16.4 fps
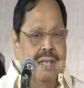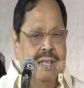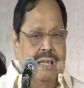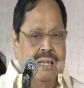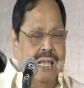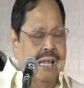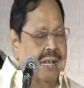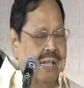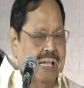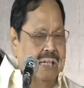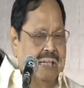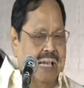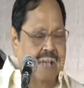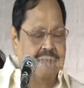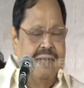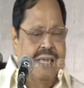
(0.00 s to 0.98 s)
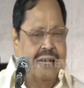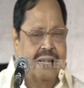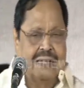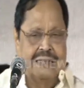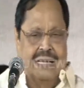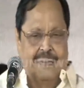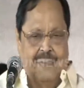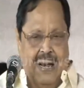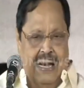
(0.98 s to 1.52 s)
ஆயிரத்து தொள்ளாயிரத்து
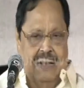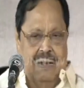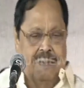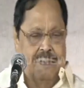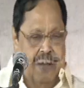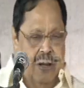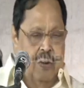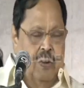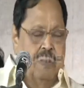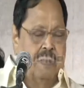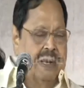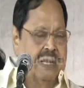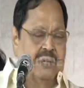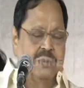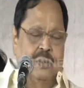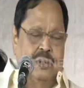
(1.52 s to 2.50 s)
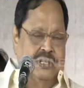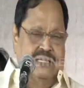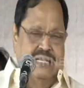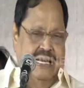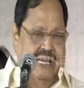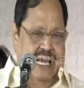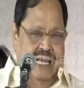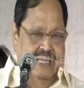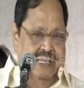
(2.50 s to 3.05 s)
ஐம்பத்தி ஒன்பது முதல்
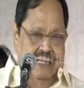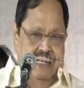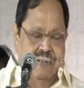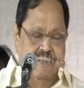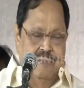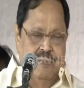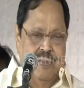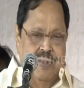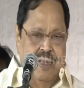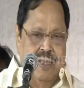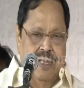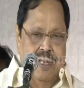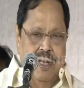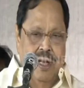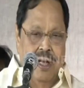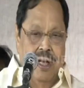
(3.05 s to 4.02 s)
இரண்டாயிரத்து இருபத்தி ஒன்று வரை